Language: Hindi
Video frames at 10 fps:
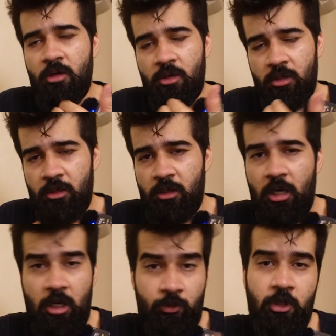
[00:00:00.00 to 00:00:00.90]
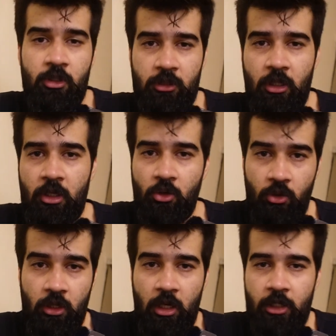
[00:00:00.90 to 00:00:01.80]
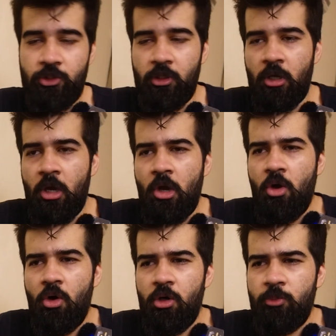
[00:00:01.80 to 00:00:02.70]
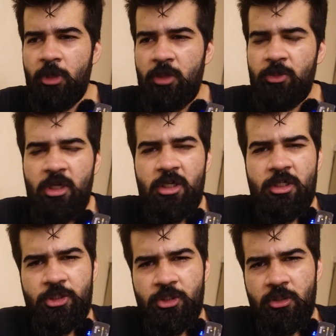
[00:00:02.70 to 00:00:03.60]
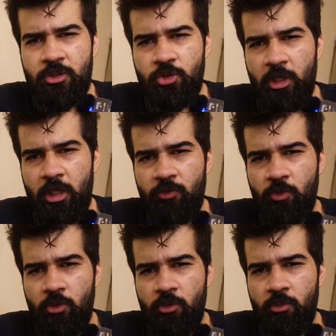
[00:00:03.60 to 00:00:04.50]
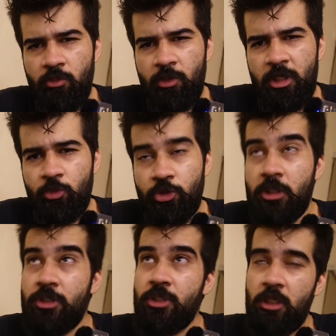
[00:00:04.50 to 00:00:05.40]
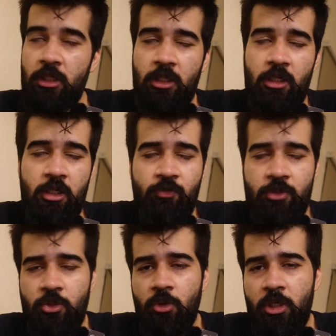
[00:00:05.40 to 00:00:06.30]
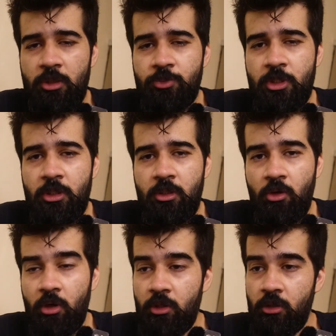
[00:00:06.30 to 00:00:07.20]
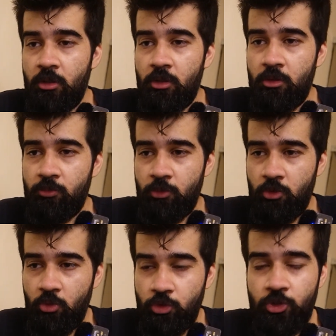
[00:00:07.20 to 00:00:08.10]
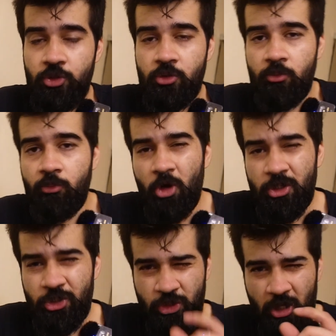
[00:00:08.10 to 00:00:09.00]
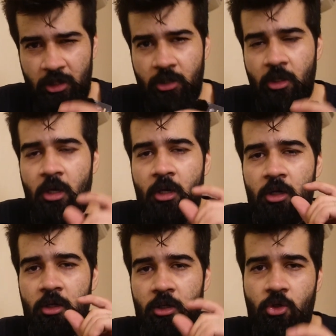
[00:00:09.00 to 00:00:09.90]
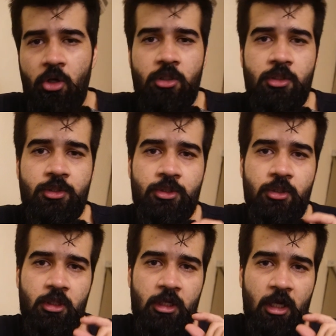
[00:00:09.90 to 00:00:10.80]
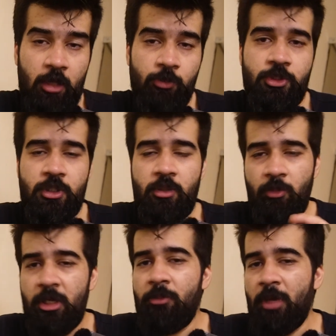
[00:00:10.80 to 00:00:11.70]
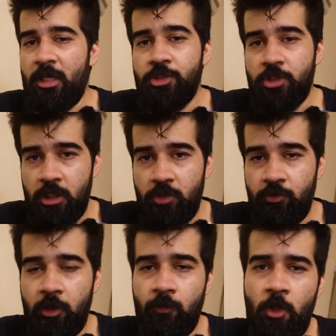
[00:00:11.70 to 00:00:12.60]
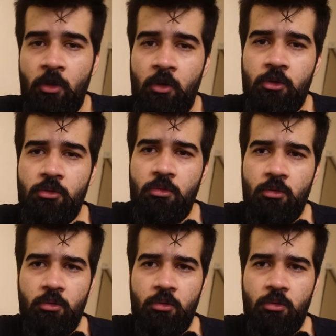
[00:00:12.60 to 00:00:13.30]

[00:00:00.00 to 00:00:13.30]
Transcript: अब तक और आज तक और मैंने अपनी कंडीशन जो है वो बड़ी मुश्किल से अल्लाह ताला के फजल करम से और कुछ बहुत चंद डॉक्टर्स की हेल्प से मैंने मैनेज की हुई है तो